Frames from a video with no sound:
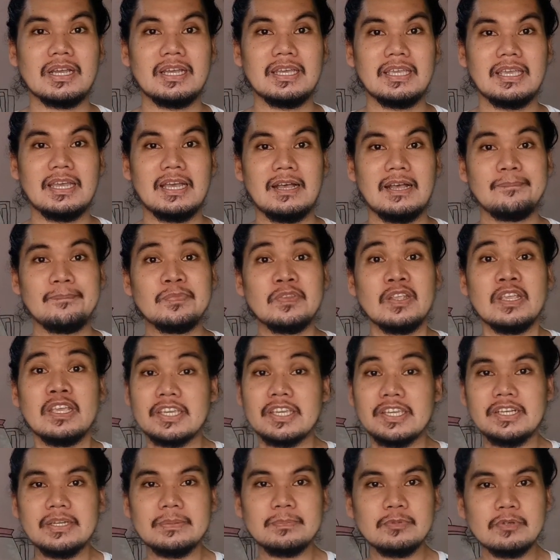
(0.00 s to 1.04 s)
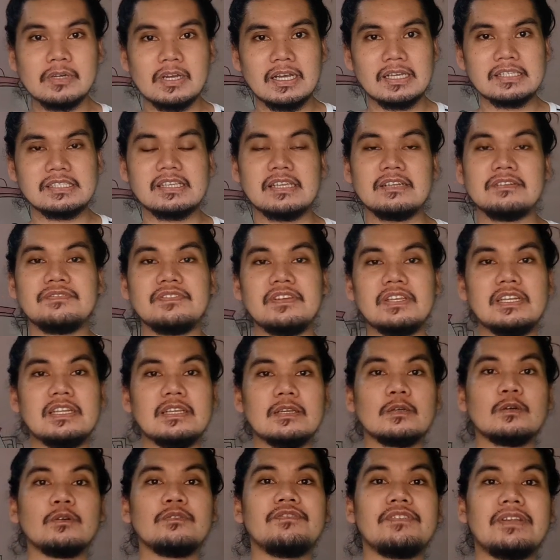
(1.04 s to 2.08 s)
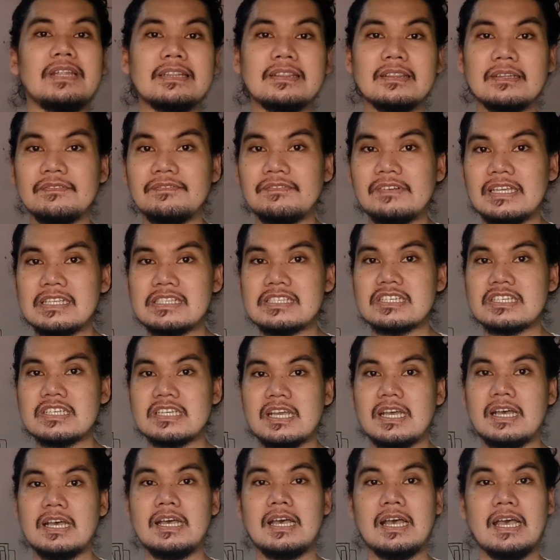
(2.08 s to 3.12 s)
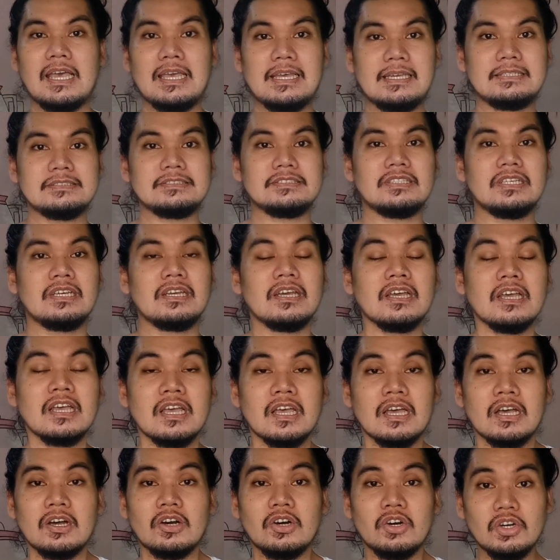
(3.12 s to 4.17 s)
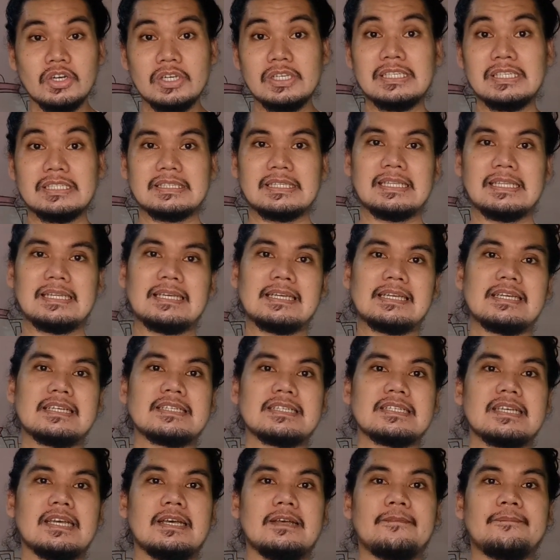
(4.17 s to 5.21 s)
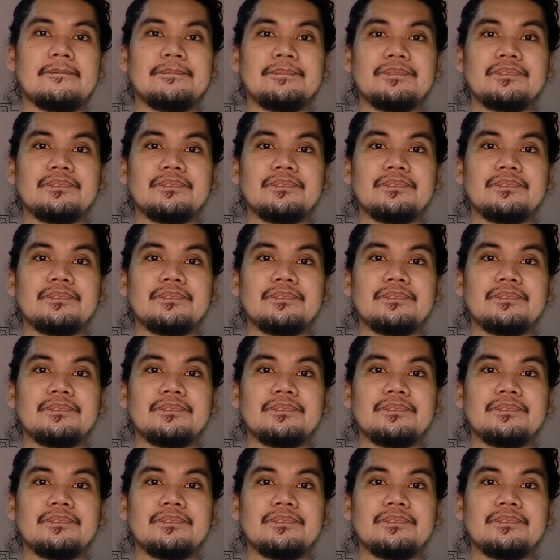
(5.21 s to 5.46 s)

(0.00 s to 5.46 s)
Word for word: Kaya kinabukasan feeling ko flat na flat siya and oily talaga siya.